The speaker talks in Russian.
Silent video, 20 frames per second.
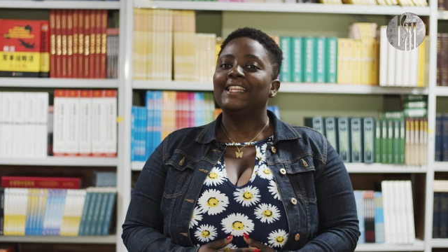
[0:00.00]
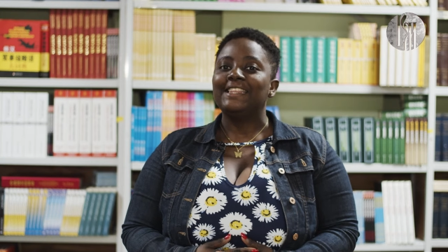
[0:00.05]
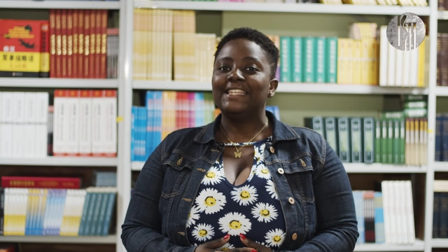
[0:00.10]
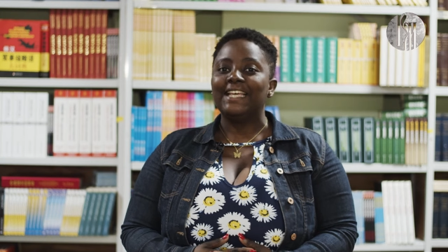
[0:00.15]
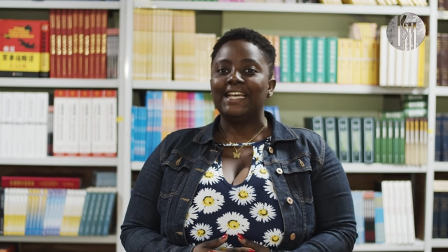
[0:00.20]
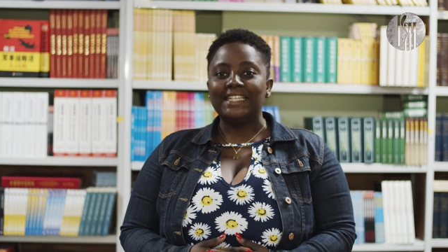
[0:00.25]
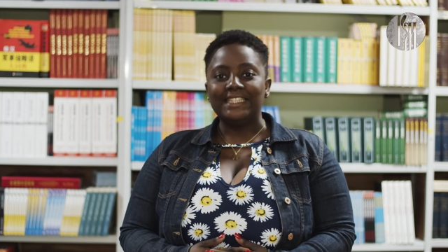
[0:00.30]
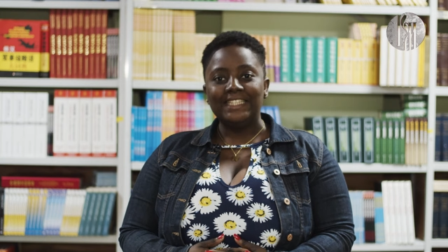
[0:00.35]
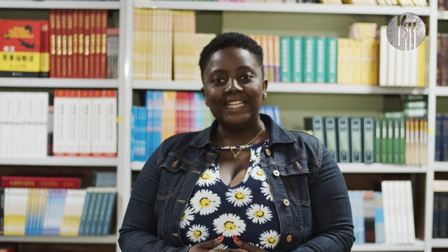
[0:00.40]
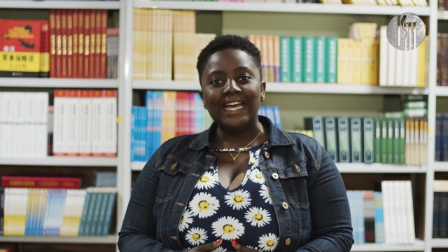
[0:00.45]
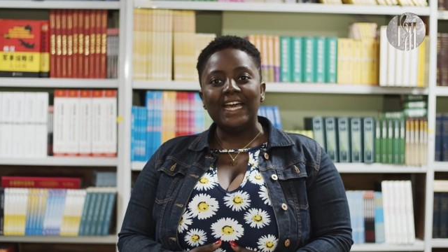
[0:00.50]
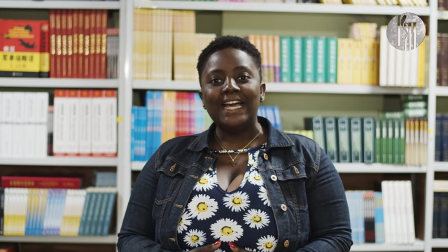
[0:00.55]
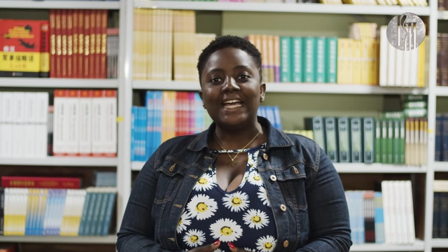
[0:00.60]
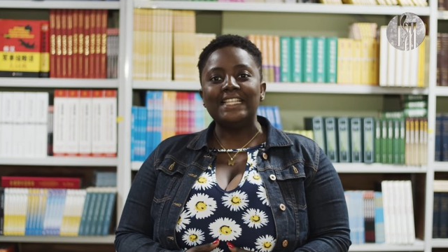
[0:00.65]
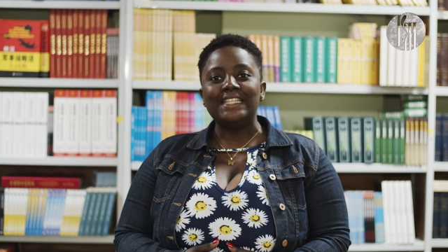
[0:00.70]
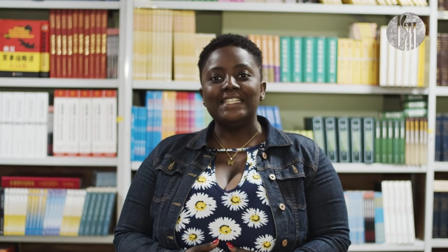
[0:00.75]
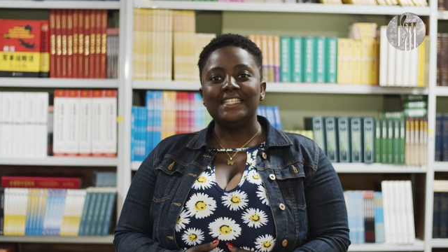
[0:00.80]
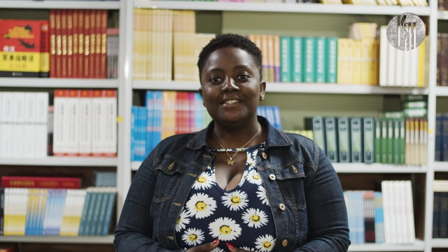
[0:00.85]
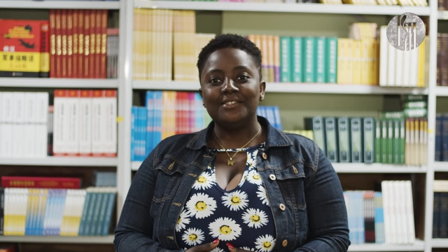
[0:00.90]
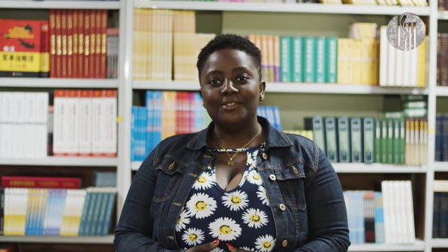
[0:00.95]
Тогда
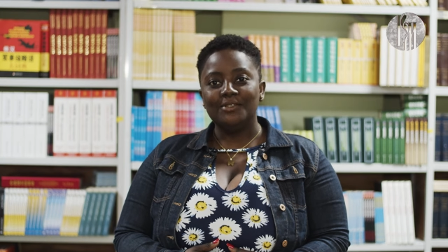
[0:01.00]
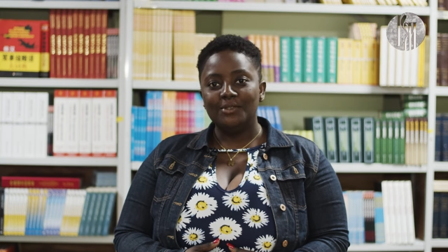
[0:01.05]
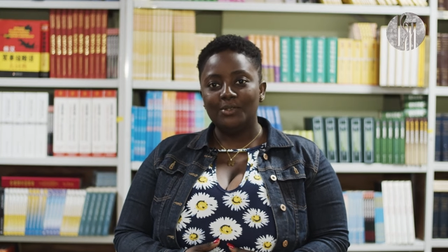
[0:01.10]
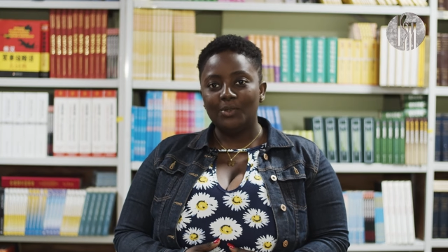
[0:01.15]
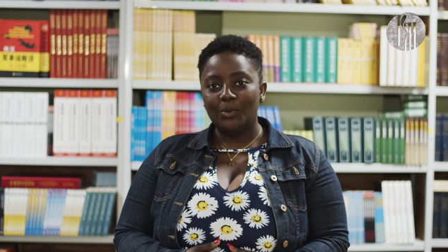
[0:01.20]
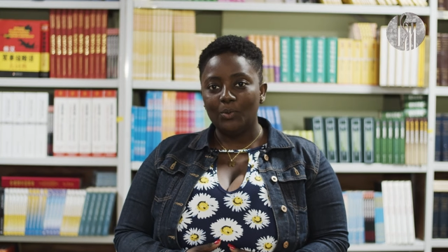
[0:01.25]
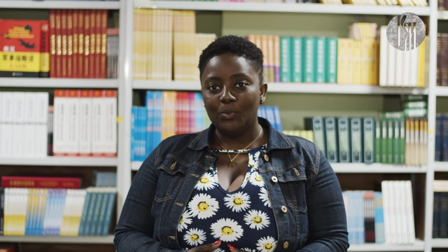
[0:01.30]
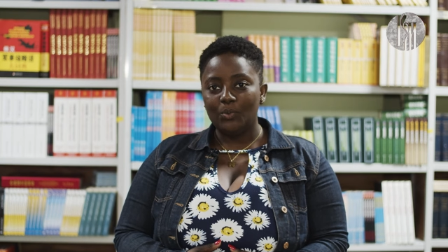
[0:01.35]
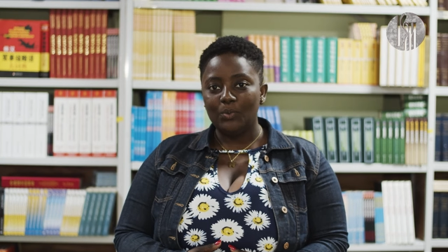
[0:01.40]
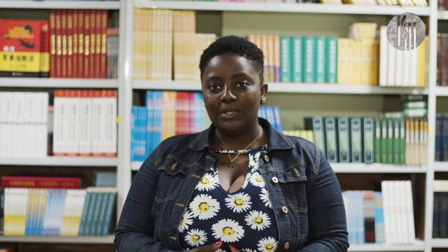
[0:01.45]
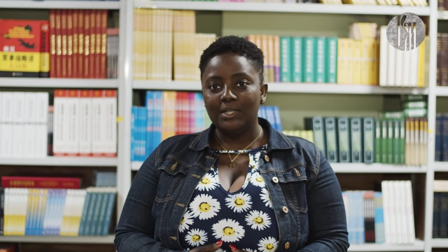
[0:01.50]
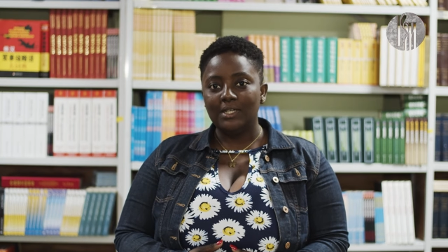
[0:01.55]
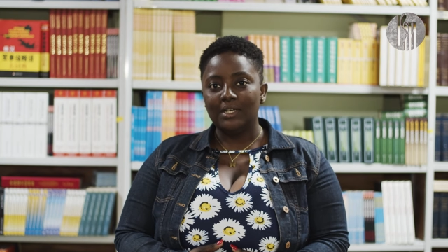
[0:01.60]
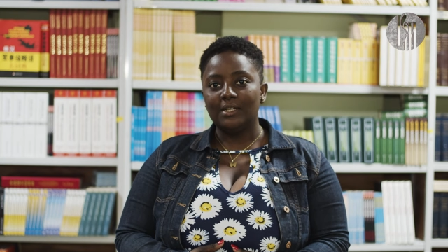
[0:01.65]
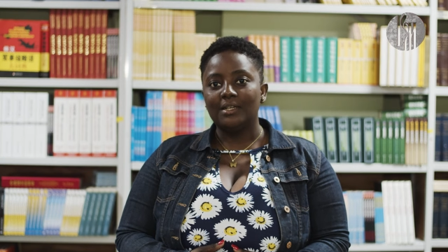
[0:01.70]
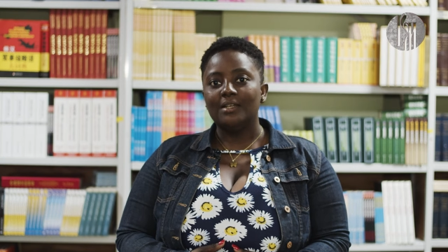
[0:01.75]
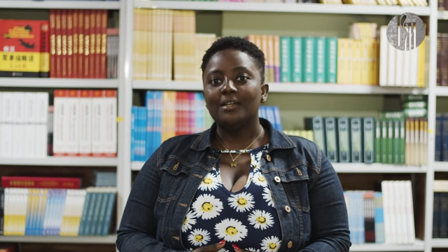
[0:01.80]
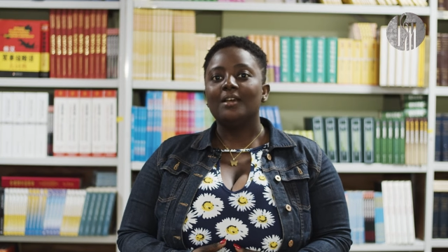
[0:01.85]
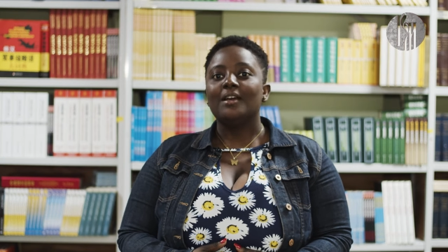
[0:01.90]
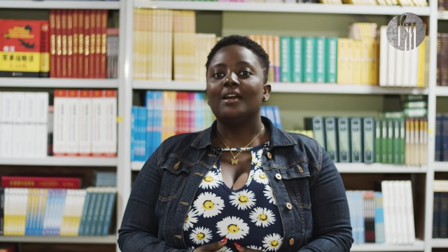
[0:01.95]
один друг
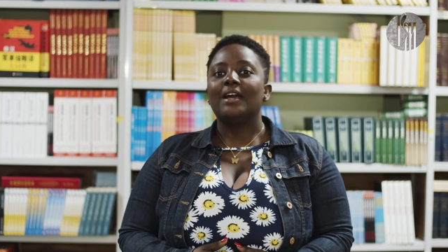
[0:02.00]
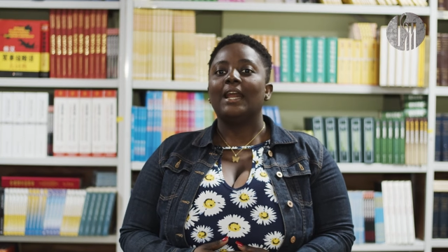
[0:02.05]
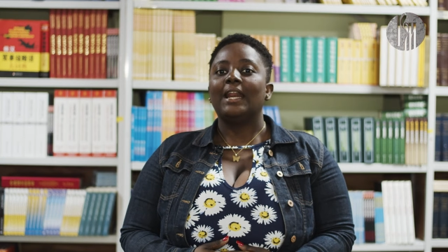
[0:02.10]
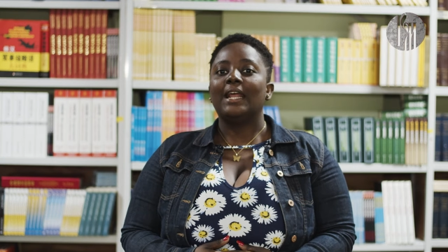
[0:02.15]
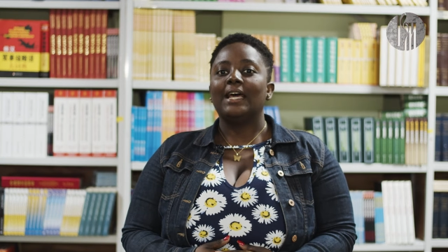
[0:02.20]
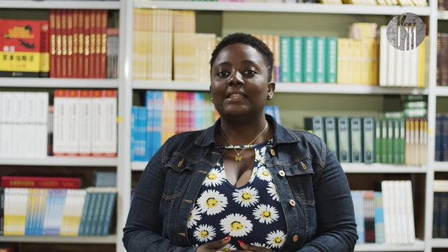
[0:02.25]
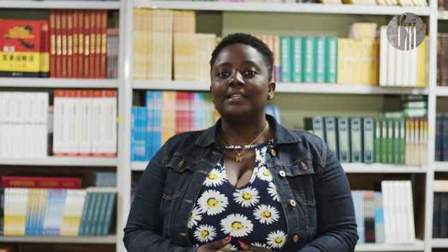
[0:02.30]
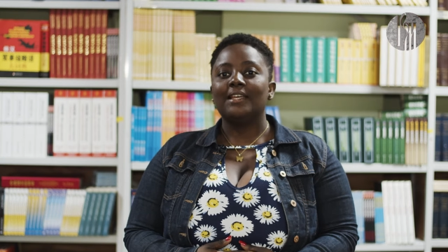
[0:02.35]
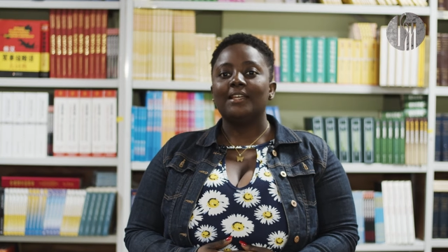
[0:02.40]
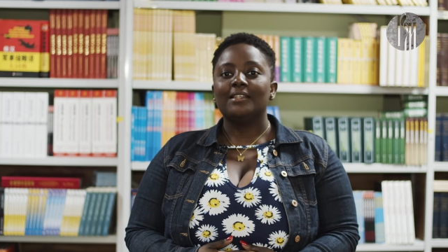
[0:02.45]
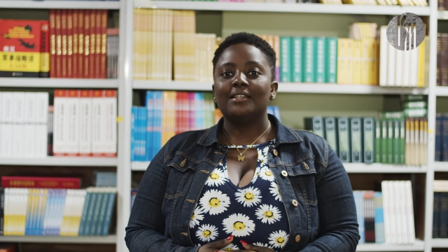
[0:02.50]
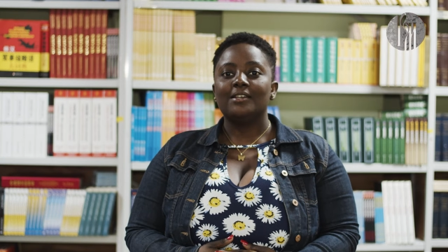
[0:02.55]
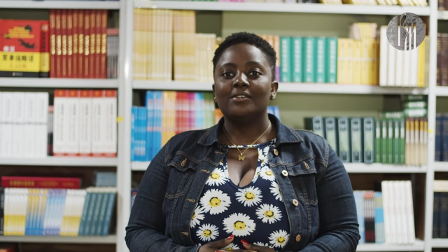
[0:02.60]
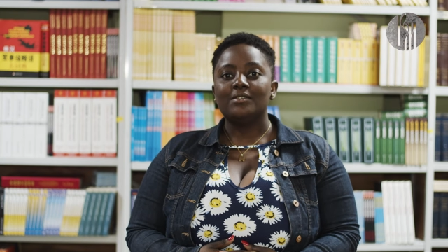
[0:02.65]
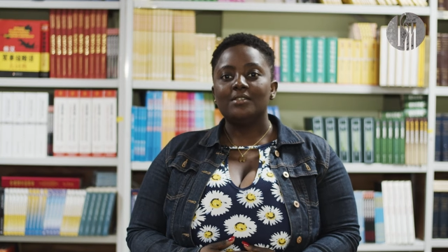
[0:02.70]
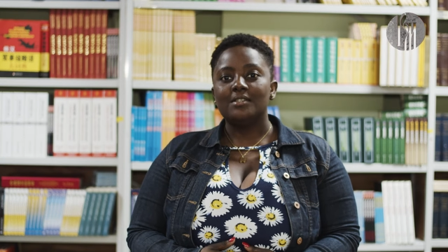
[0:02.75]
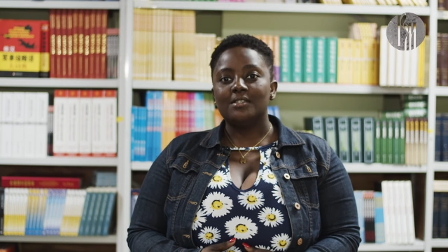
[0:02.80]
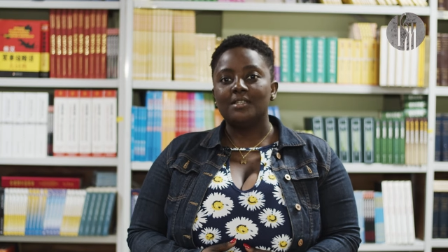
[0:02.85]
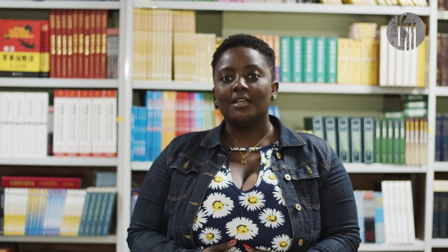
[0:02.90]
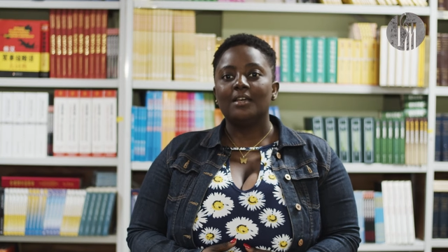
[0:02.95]

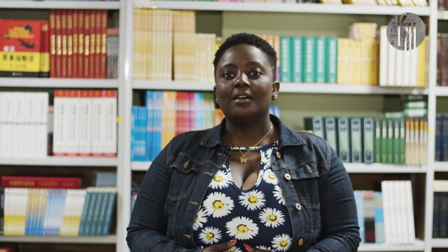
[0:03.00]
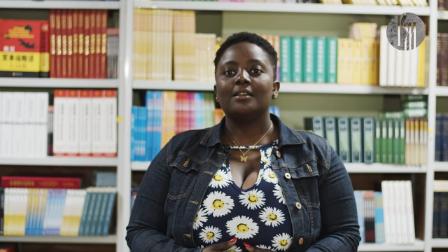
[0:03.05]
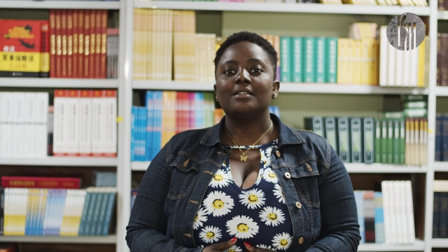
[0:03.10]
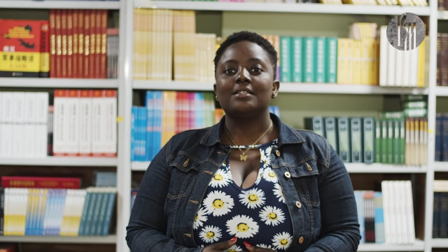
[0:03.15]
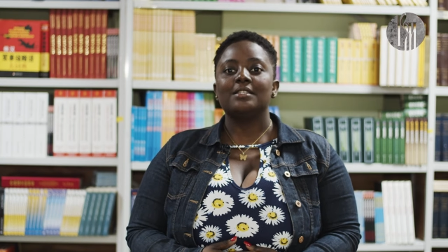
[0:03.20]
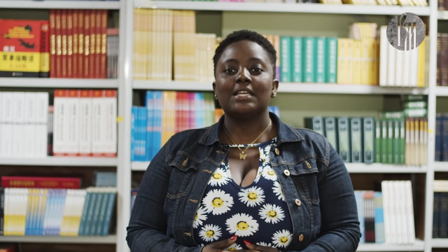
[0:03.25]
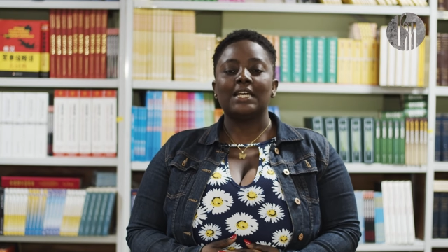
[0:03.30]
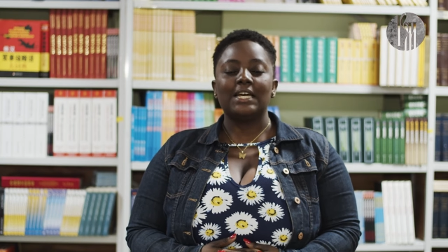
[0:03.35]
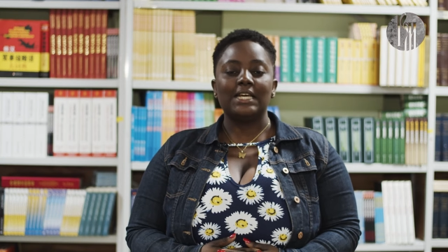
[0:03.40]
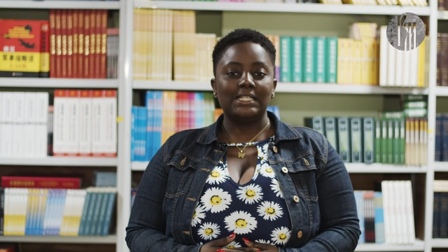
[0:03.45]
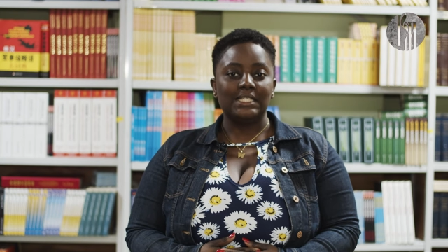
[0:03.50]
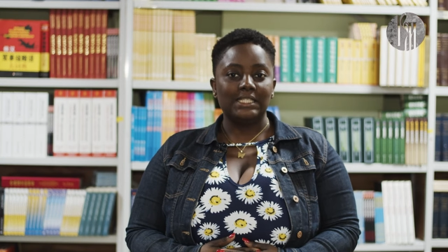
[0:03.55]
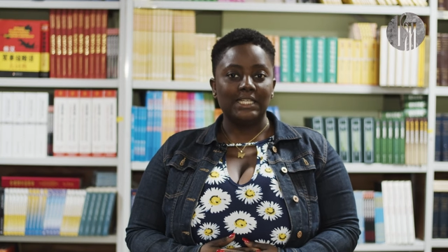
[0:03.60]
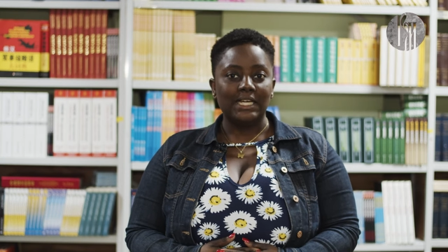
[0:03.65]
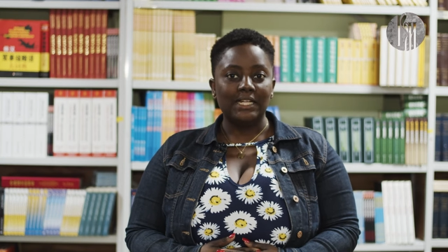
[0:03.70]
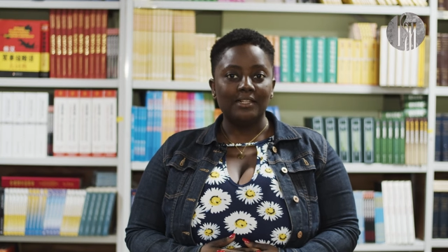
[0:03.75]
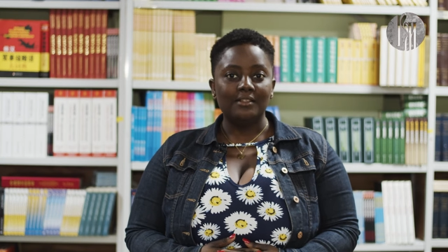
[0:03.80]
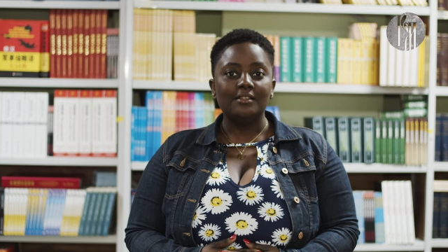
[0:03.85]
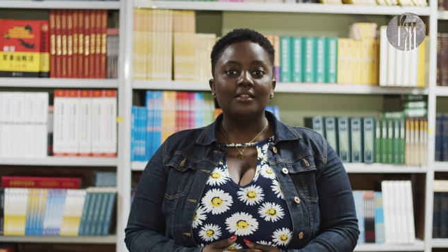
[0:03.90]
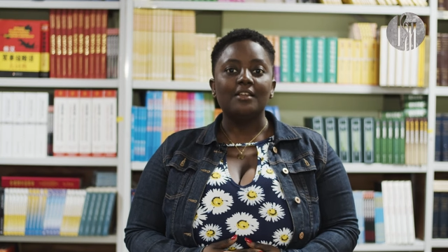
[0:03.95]
Радоноста
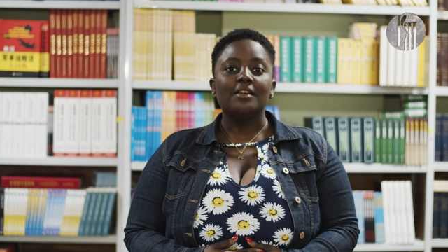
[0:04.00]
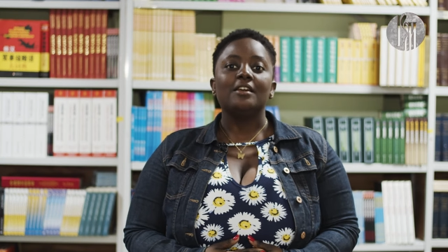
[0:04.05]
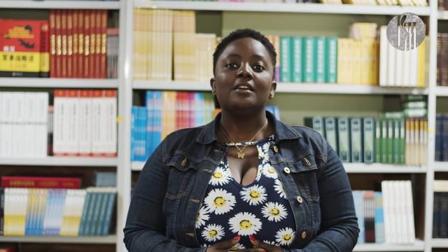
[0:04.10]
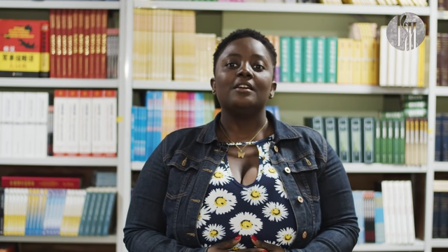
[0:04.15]
сказал,